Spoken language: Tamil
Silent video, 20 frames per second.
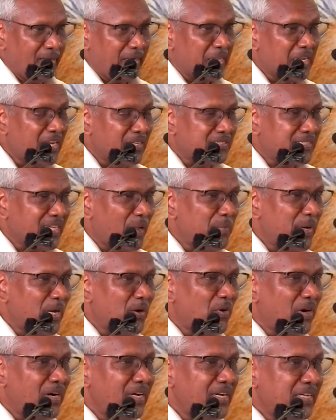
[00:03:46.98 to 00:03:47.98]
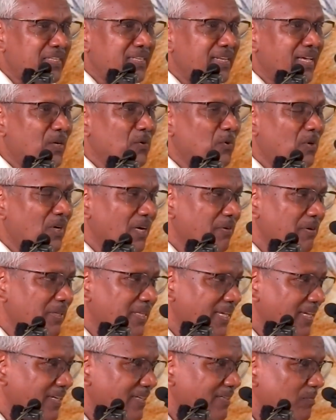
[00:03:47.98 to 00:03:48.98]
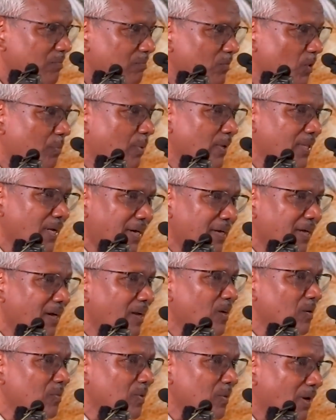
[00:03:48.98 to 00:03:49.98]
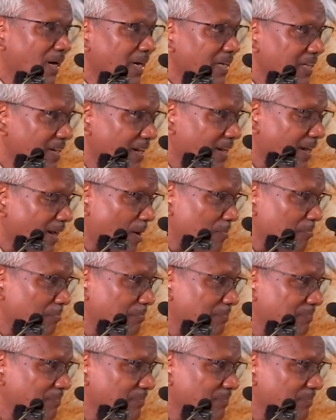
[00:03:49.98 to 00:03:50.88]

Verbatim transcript: லிங்குசாமி அவர்கள் எழுதினார் ஒரு கவிதை முப்பது ஆண்டுகளுக்கு முன்பாக இருக்கலாம்